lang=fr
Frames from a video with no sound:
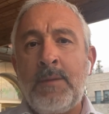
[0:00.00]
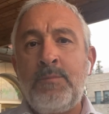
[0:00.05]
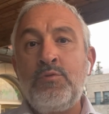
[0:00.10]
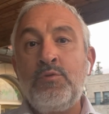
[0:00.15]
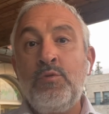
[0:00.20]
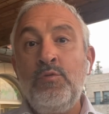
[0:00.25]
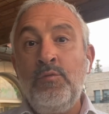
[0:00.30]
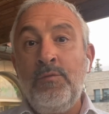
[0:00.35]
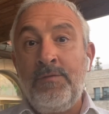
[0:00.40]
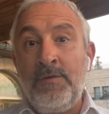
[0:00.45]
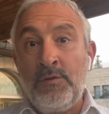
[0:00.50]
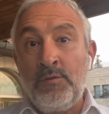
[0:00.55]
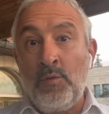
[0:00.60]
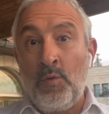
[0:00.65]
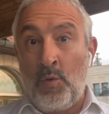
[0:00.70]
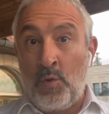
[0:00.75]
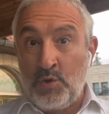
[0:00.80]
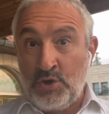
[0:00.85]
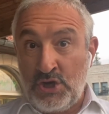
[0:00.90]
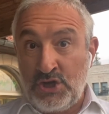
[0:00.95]
puisque nous fêtons
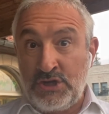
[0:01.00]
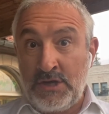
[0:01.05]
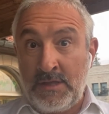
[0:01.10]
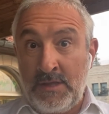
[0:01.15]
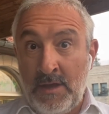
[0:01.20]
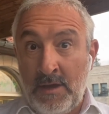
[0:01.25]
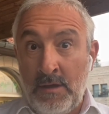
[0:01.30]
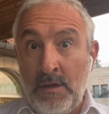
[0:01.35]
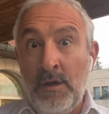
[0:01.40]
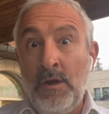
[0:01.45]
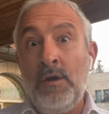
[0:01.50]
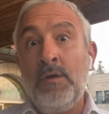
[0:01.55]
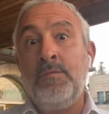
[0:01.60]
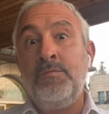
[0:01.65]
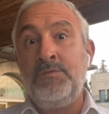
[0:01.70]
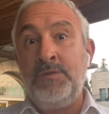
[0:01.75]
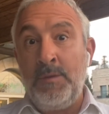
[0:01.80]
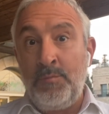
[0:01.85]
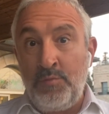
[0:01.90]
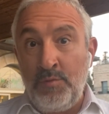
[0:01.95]
Rosh Hashanah,
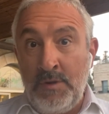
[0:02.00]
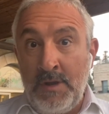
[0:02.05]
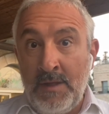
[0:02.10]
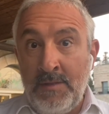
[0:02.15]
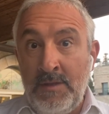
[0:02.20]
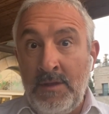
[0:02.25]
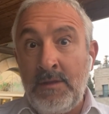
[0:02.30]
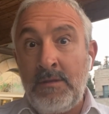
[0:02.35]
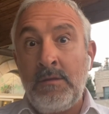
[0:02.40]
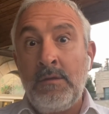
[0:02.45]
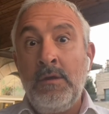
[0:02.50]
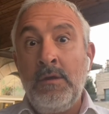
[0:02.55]
début de l'année,